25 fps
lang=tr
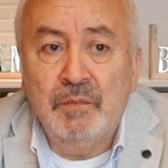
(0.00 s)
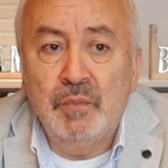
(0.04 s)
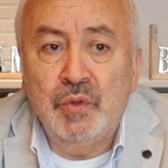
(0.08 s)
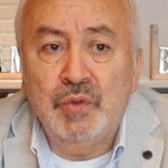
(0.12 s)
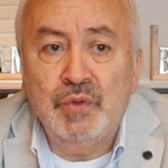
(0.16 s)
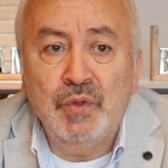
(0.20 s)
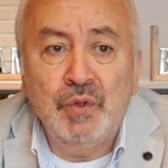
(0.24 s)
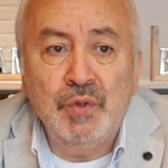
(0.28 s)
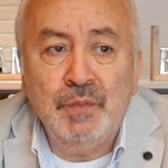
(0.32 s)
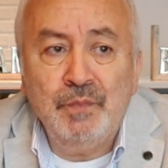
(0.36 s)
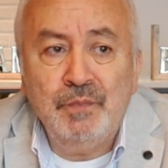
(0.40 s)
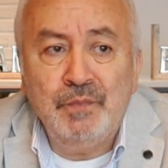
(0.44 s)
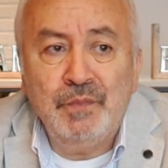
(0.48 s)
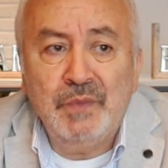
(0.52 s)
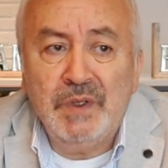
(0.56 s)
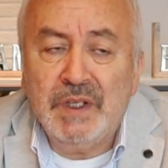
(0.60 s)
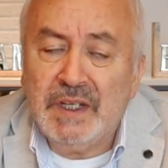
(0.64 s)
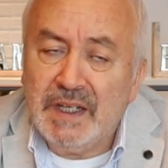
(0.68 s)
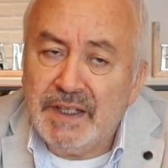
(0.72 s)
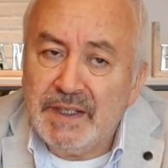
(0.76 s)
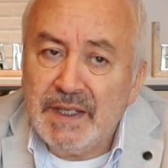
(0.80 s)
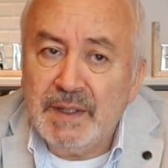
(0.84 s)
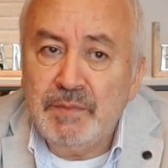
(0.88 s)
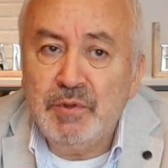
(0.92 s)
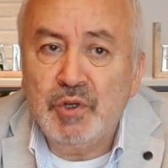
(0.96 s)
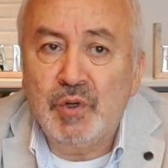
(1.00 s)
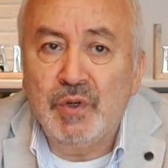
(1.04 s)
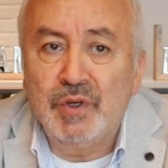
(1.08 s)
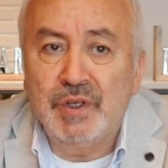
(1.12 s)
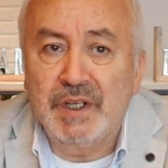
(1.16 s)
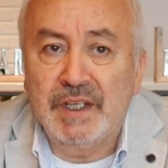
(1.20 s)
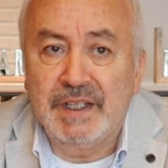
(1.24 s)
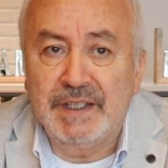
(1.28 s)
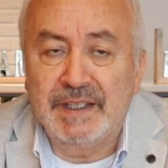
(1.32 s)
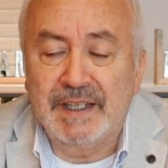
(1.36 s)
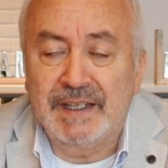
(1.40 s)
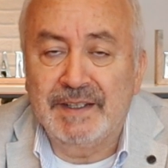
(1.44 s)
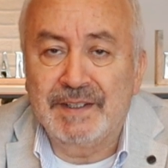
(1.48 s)
Bütün, yine demir
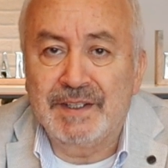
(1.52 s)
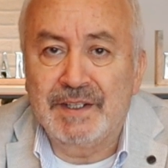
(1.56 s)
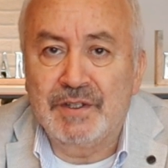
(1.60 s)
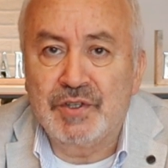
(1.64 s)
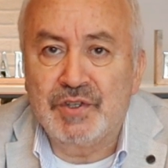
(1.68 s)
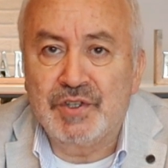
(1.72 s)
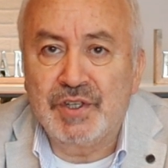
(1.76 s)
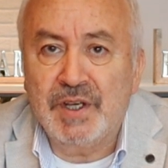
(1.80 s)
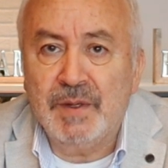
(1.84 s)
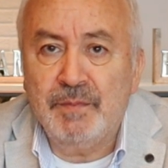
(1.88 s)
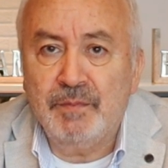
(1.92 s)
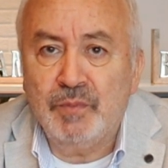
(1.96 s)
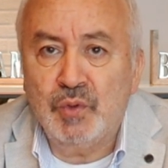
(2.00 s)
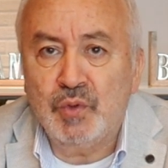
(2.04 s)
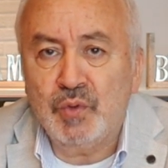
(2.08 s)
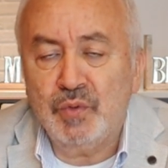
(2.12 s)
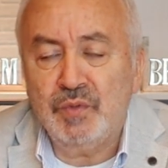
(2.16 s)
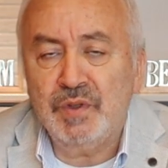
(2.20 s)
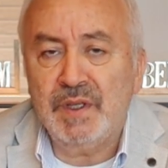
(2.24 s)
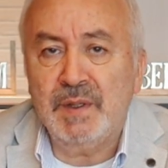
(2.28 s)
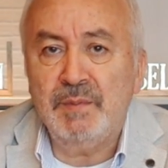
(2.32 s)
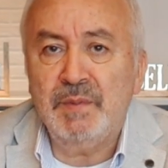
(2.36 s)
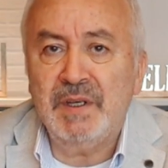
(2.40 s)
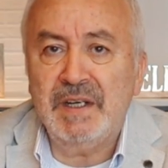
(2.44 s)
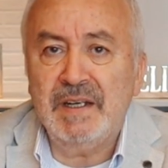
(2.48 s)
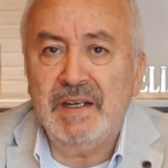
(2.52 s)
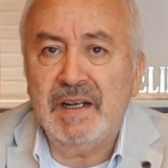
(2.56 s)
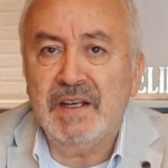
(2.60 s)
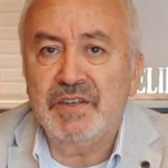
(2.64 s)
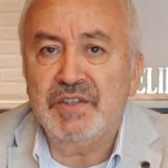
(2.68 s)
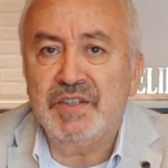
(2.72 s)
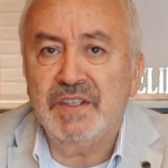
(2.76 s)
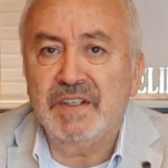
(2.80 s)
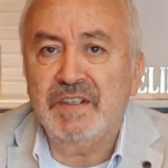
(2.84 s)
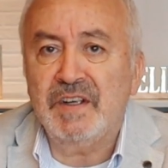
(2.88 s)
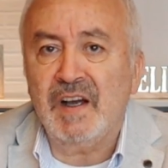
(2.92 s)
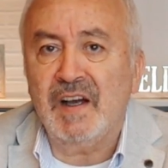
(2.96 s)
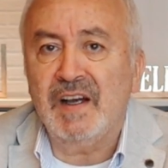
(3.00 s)
örneğinden gideceğim, bütün demir
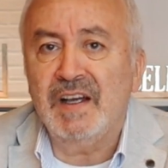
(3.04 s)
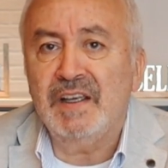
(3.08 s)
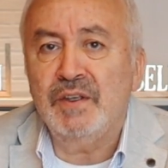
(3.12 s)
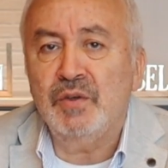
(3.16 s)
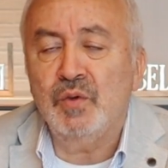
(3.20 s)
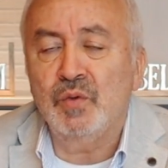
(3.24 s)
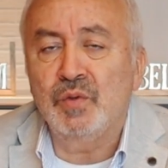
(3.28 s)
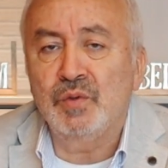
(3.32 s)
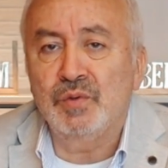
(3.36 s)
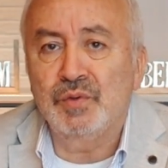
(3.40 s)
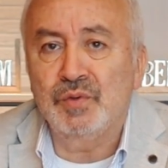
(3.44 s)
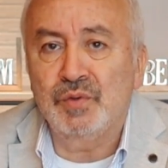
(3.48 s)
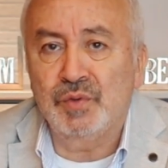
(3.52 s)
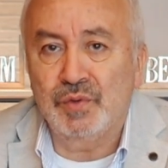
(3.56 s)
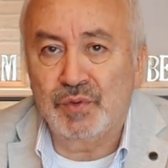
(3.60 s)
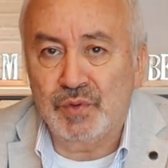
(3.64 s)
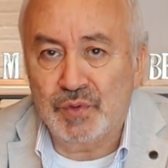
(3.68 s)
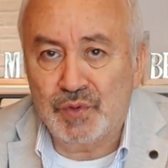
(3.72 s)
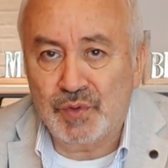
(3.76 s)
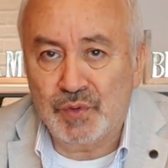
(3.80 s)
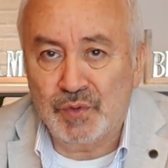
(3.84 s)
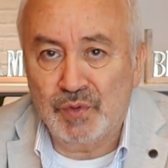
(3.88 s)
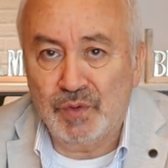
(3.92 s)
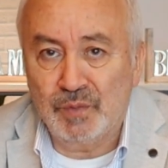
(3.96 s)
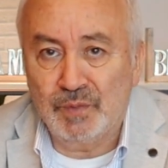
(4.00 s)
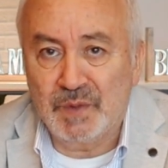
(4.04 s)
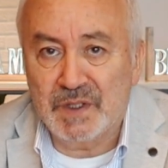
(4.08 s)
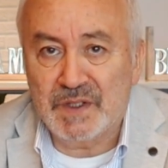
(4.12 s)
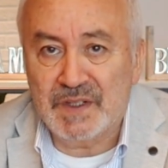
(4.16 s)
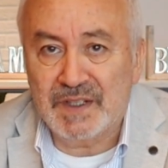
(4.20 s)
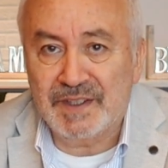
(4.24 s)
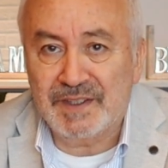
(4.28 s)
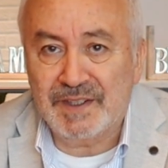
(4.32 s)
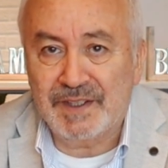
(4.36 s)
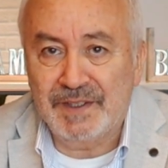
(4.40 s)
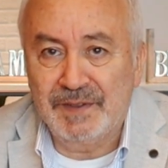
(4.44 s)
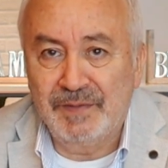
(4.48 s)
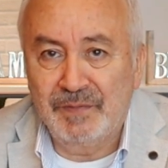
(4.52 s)
ilaçlarının aynı olduğunu
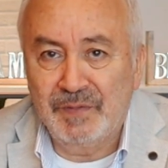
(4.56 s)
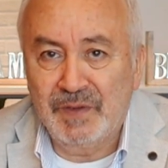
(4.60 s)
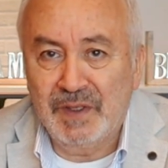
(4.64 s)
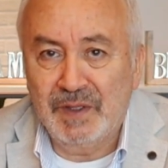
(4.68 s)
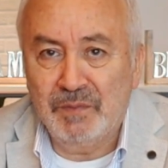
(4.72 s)
düşünülmesidir.